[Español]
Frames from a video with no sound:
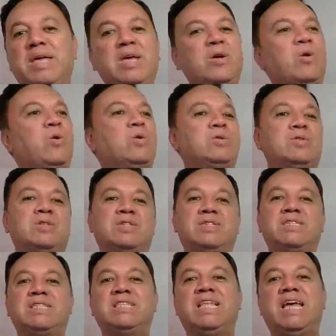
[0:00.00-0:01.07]

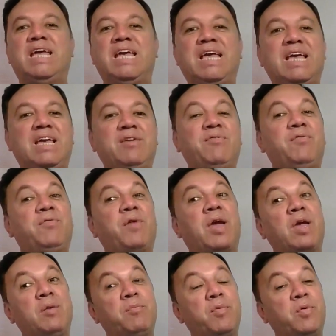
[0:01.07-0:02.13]
amigos de
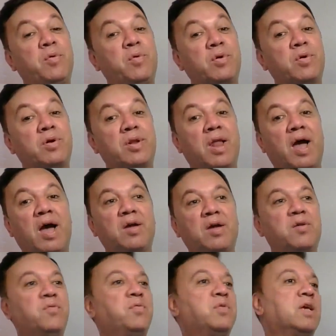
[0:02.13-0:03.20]
Facebook
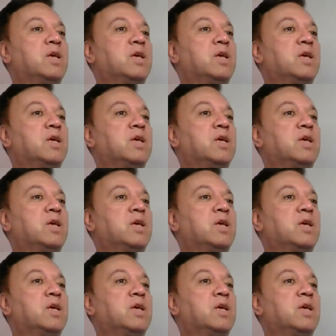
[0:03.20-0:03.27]
Live,